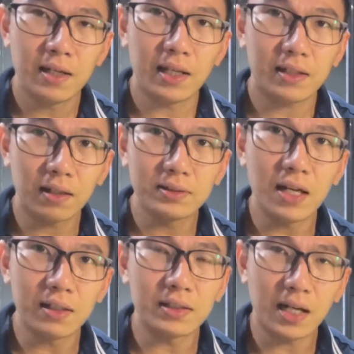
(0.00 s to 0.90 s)
thì từ
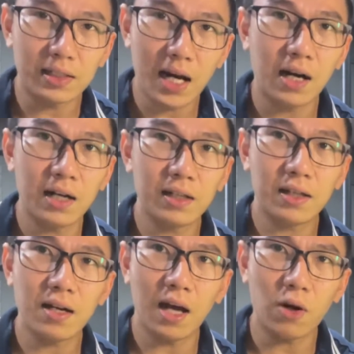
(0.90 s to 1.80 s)
dần dần dần á
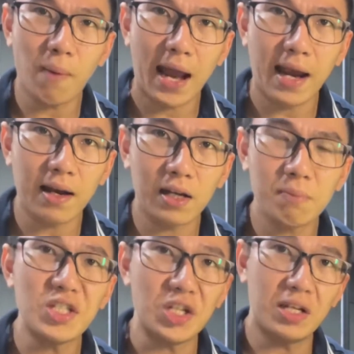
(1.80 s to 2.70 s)
cơ thể của bạn nó
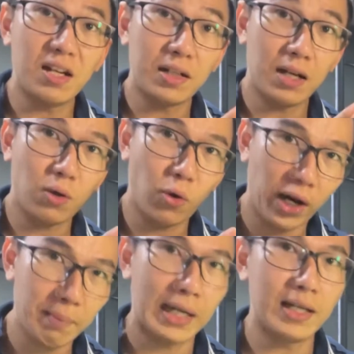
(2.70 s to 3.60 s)
mới trở nên nó
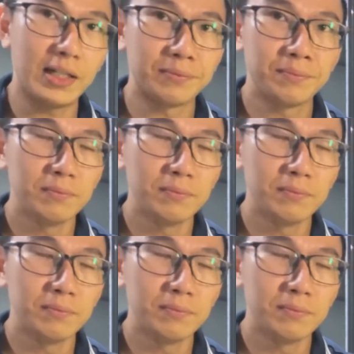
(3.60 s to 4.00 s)
khỏe mạnh hơn